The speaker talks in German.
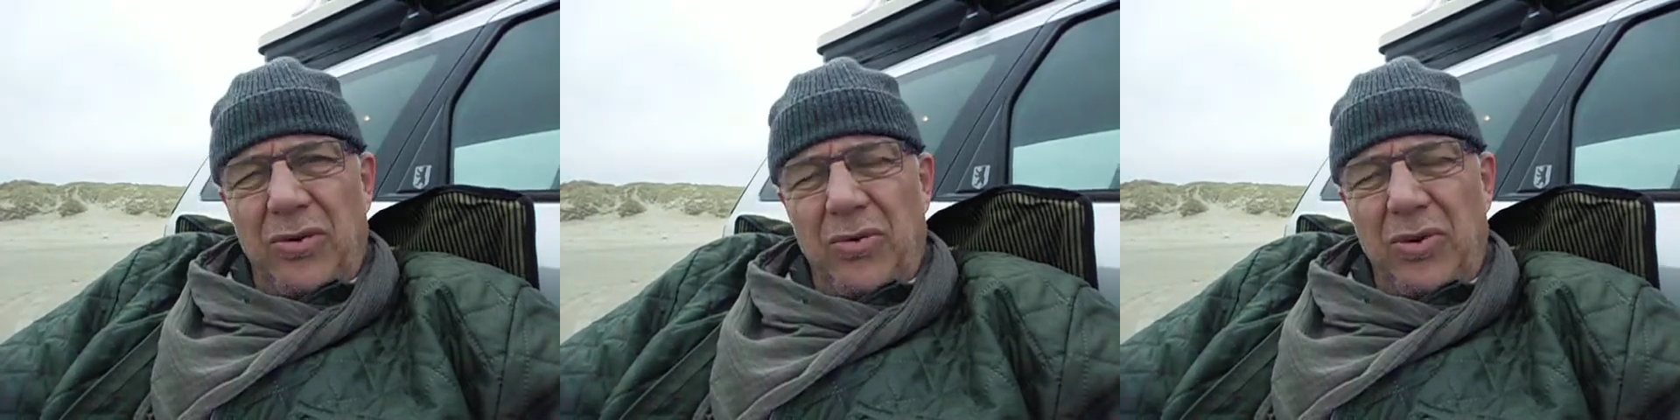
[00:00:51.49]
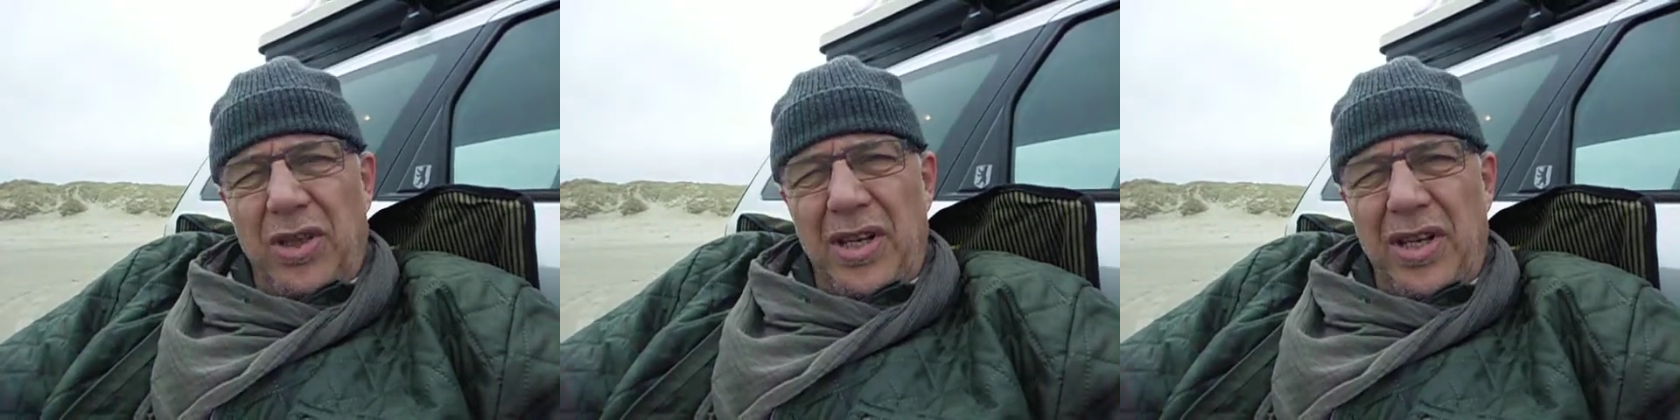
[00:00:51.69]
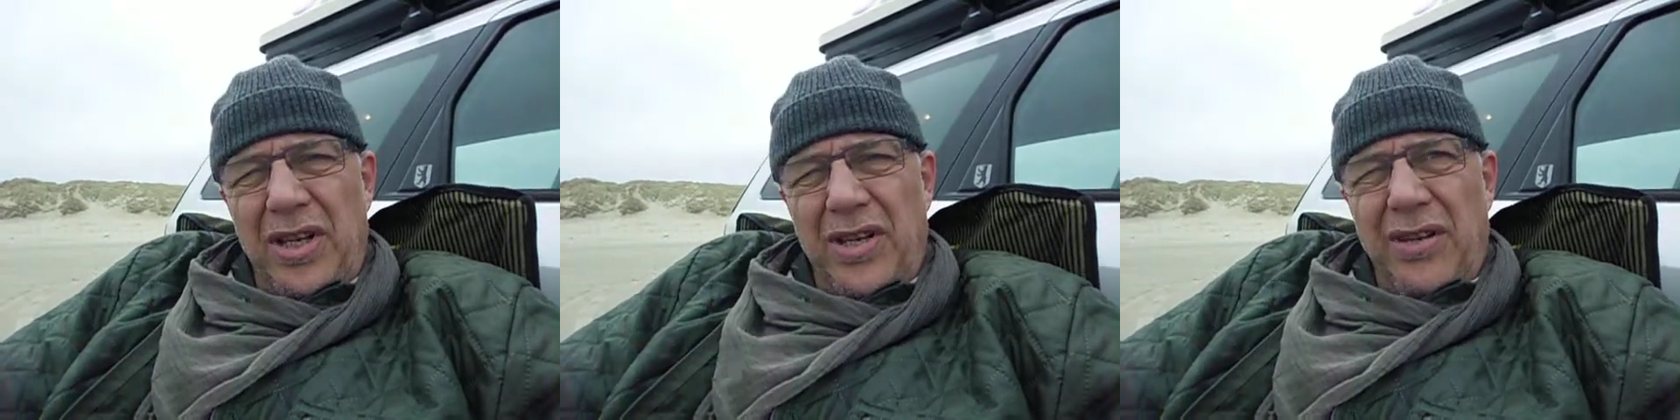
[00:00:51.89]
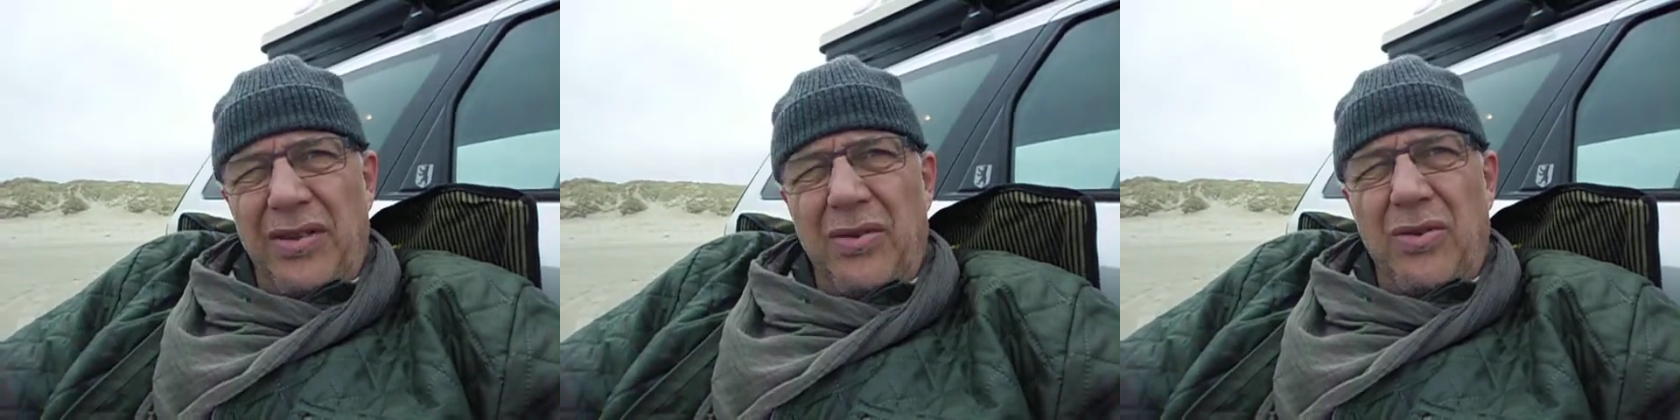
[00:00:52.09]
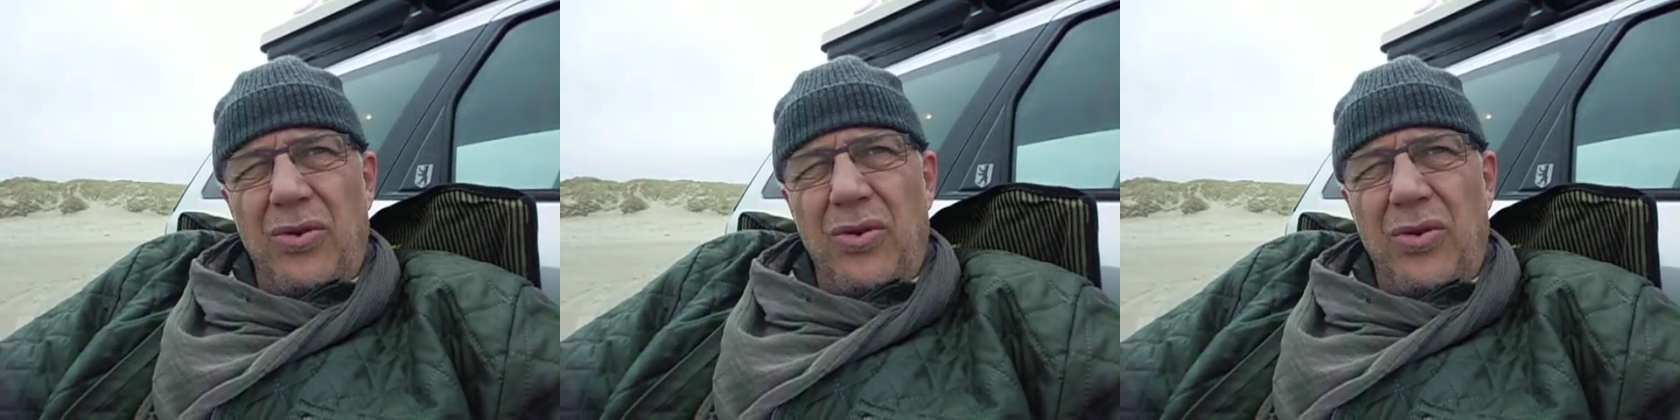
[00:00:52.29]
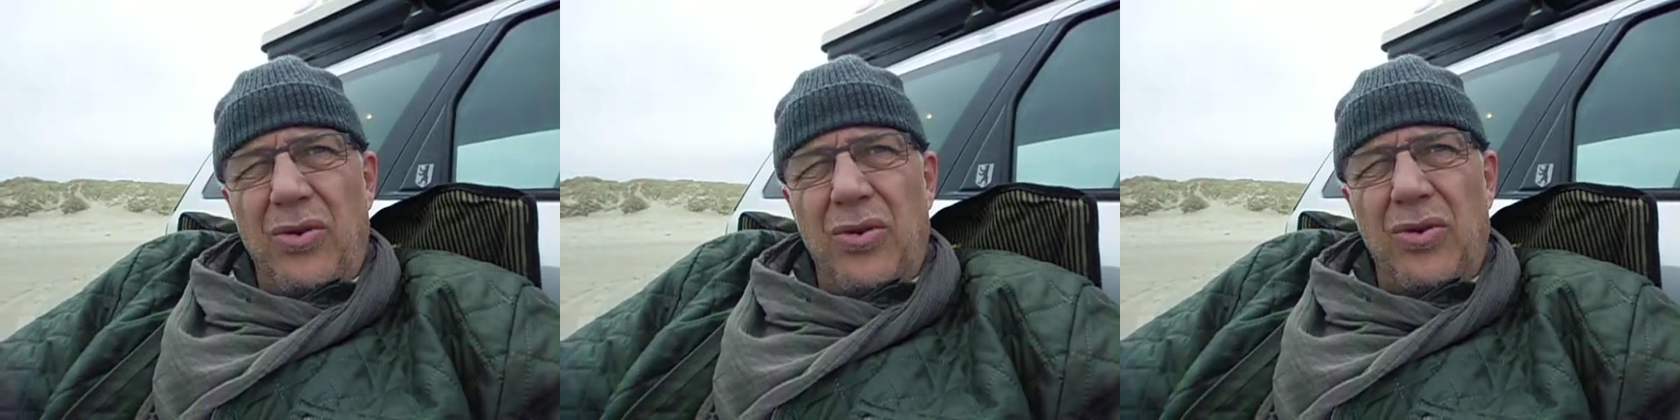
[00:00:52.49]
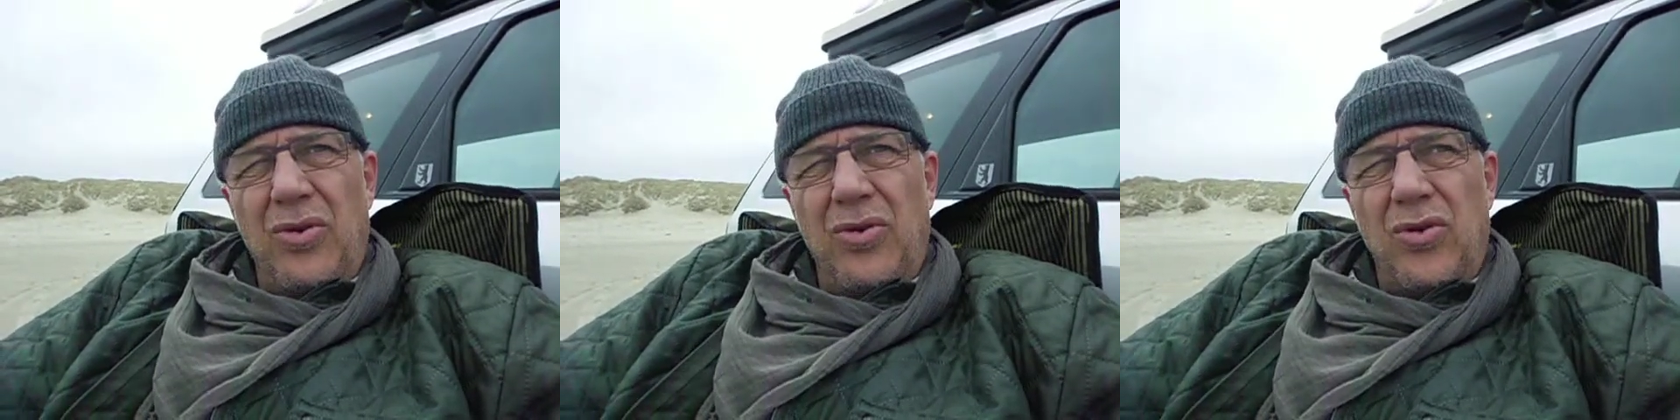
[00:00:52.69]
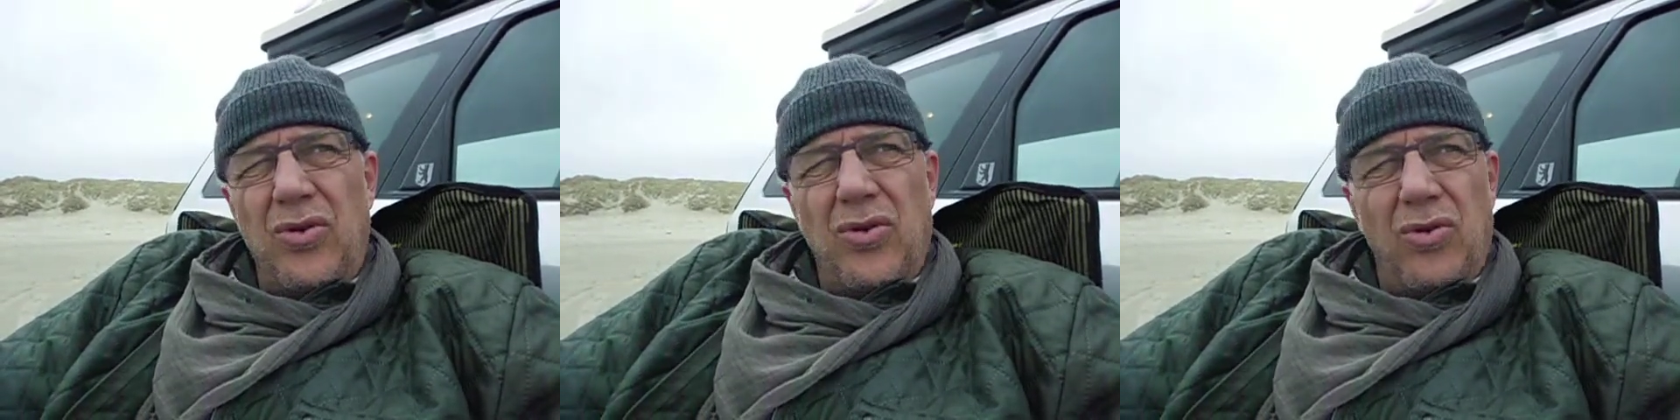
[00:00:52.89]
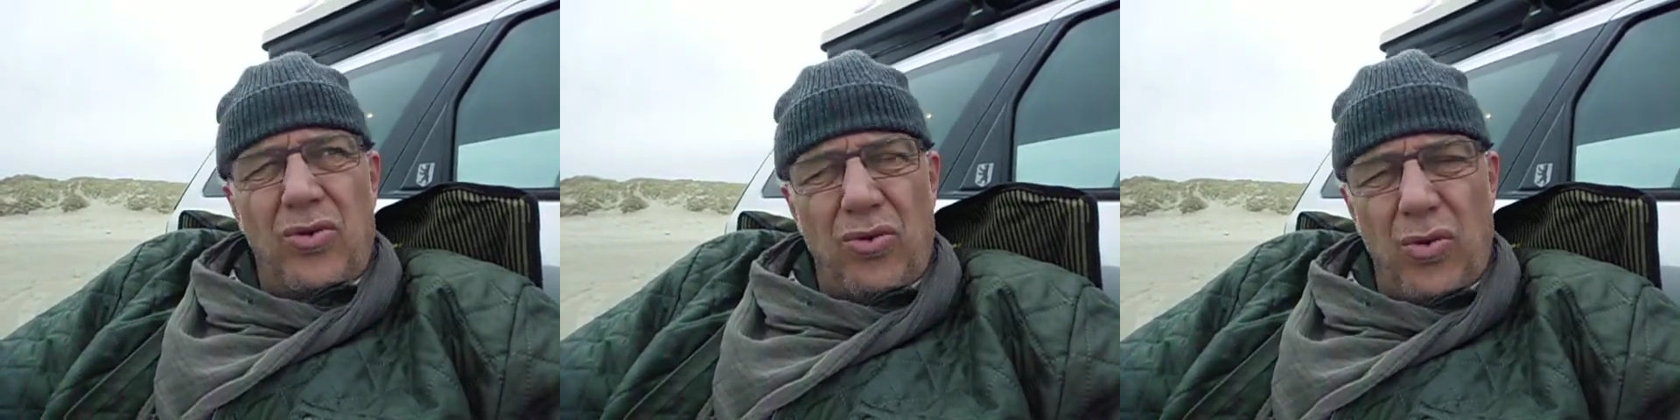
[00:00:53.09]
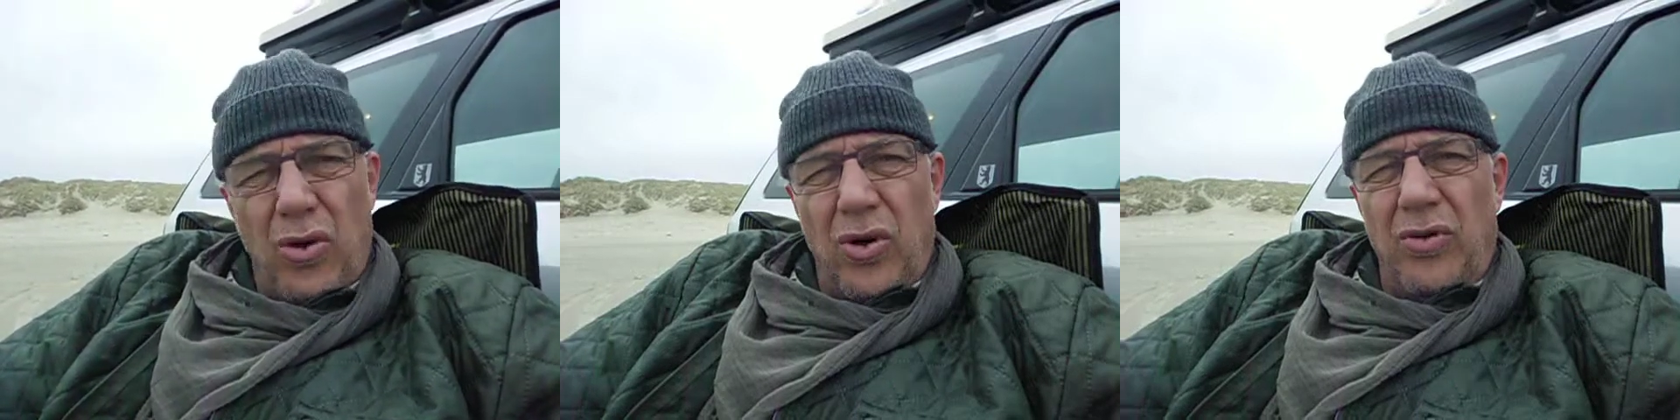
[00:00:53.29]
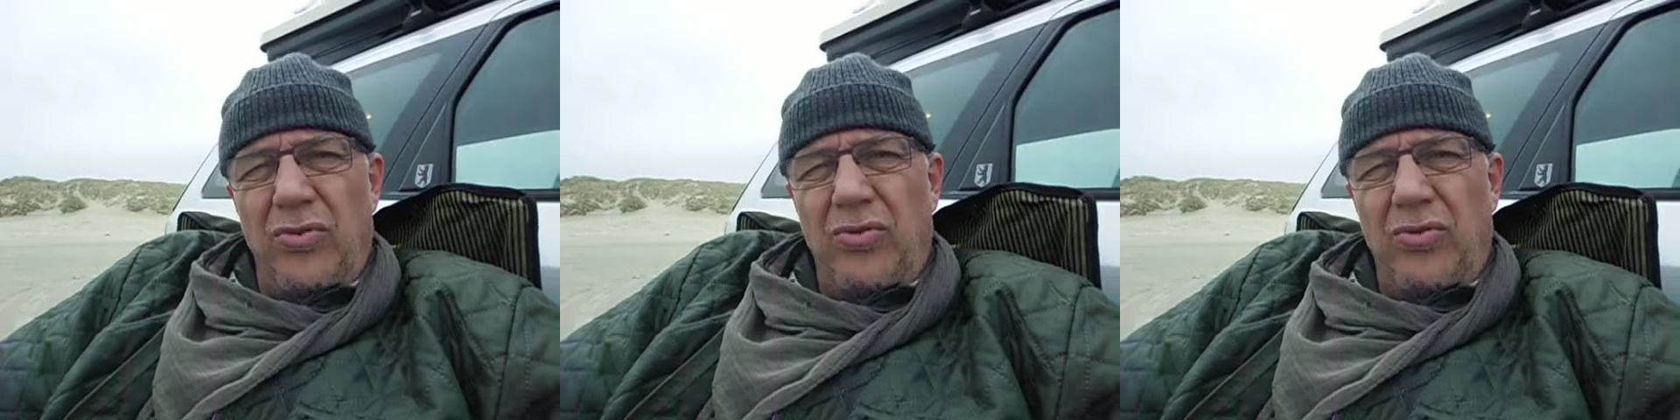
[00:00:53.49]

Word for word: gut gehen und ja,